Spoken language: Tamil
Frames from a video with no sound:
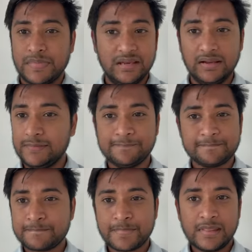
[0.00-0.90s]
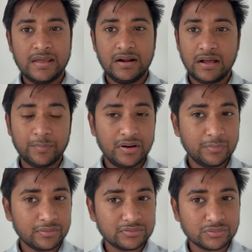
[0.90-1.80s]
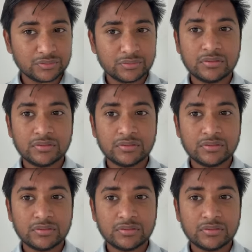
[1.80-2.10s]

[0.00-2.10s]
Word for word: இல்லை நாம் என்ன படித்தோம்